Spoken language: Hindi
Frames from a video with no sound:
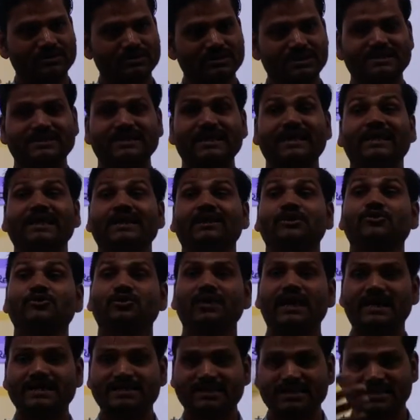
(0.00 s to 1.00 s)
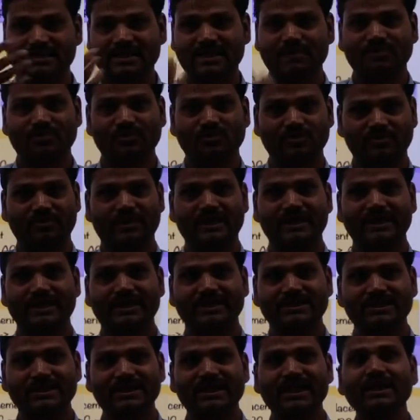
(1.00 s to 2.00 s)
जैसे इलेक्ट्रोलाइसिस आप लोग पढ़े
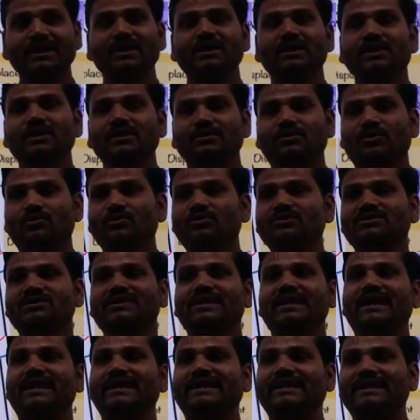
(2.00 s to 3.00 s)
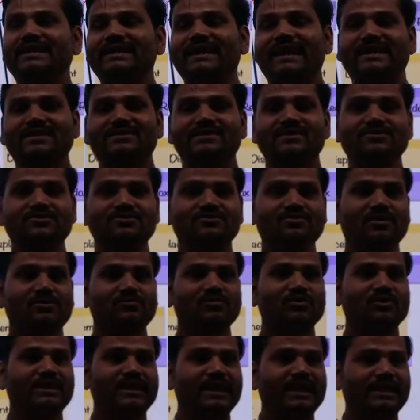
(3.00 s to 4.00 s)
हैं ठीक है तो उस तरह के रिएक्शंस को
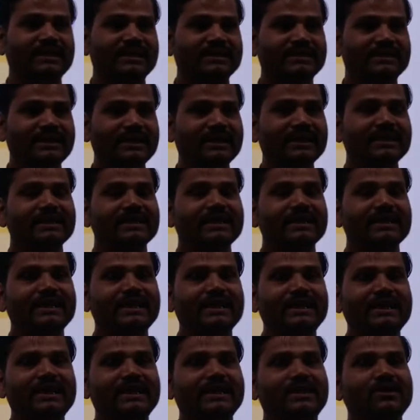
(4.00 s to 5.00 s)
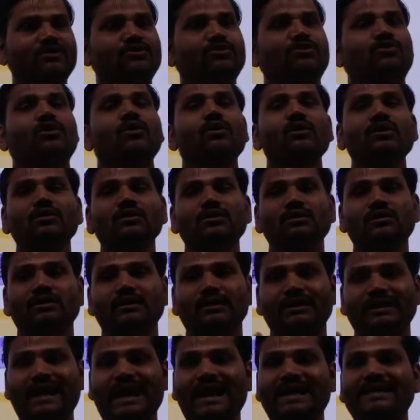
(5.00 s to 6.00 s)
हम लोग क्या कहते हैं
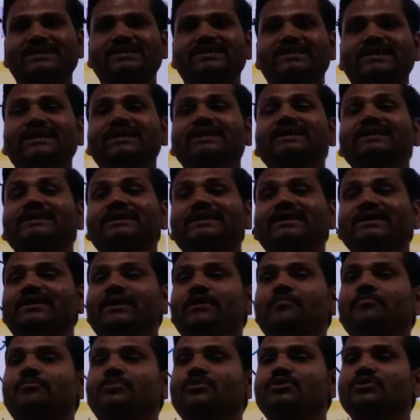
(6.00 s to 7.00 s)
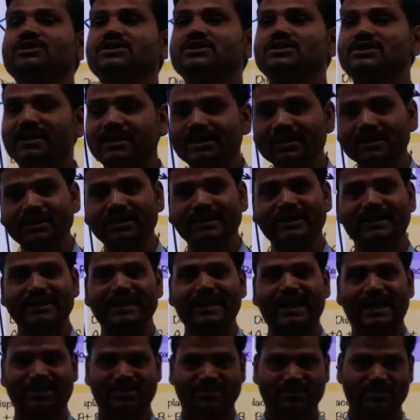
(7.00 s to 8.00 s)
इलेक्ट्रोलाइटिक डिकम्पोजिशन
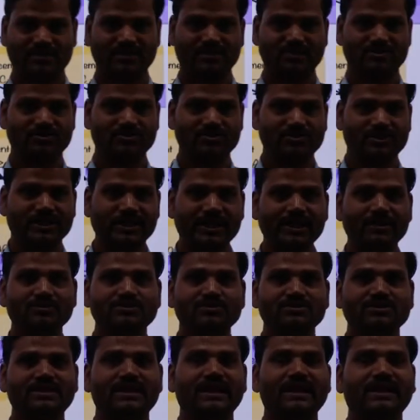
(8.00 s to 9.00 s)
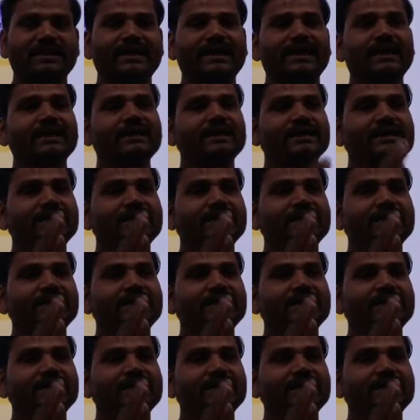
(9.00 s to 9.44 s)
रिएक्शन ठीक है उस तरह के